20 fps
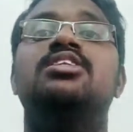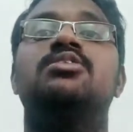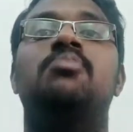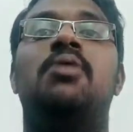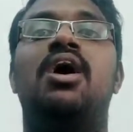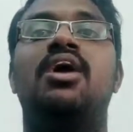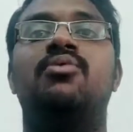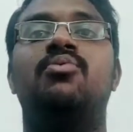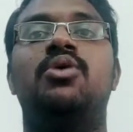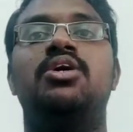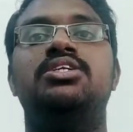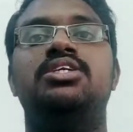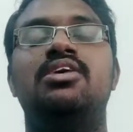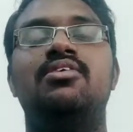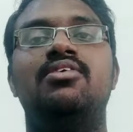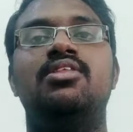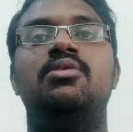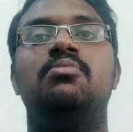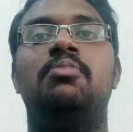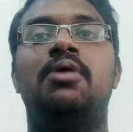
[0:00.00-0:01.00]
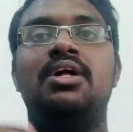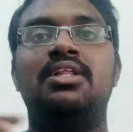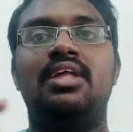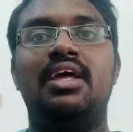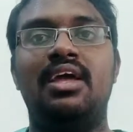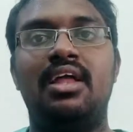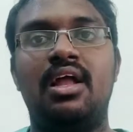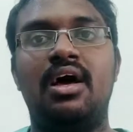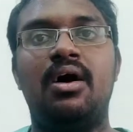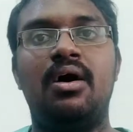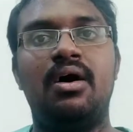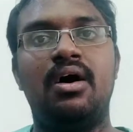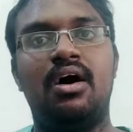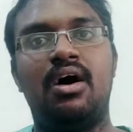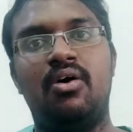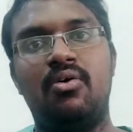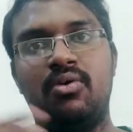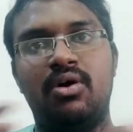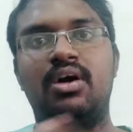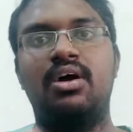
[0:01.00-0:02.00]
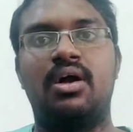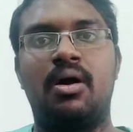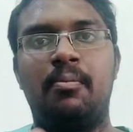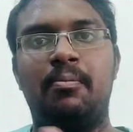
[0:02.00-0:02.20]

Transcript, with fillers: ஸ்மார்ட் வாட்சே வந்து பாத்தீங்கன்னா அவங்க